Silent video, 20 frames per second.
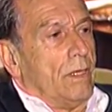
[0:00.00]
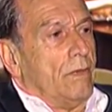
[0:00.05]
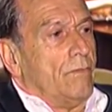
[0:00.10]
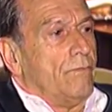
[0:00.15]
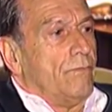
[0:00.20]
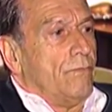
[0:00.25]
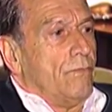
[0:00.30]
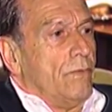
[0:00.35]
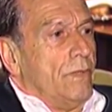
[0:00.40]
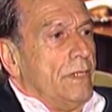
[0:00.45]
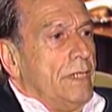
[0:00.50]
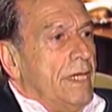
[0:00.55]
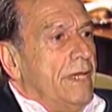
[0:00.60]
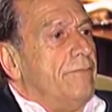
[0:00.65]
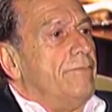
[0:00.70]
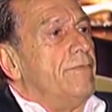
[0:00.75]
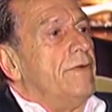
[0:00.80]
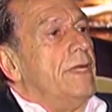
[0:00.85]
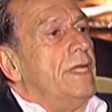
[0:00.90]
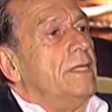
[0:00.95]
foi
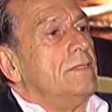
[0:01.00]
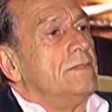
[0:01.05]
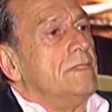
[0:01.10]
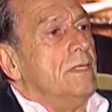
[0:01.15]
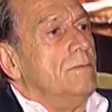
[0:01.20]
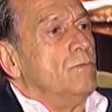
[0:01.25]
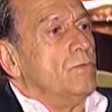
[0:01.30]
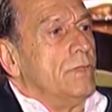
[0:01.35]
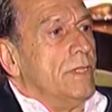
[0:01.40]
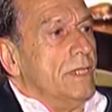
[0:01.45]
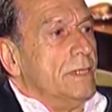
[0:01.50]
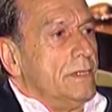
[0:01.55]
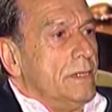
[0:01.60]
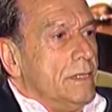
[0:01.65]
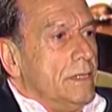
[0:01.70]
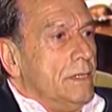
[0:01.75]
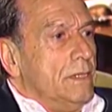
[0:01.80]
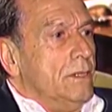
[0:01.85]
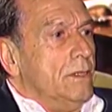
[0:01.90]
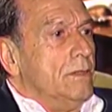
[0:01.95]
reflexo da
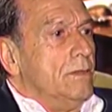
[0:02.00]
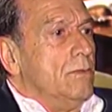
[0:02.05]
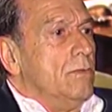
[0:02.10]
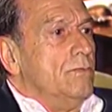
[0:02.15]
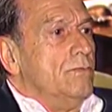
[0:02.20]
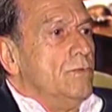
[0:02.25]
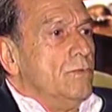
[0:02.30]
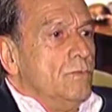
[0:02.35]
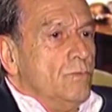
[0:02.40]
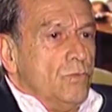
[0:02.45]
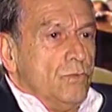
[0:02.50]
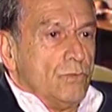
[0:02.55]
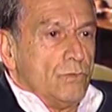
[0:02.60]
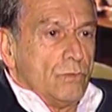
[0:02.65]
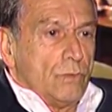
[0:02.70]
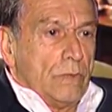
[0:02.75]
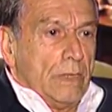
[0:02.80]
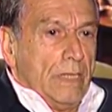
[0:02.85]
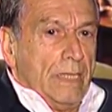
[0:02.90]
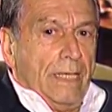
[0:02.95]
mudança que houve no
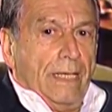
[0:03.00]
mundo,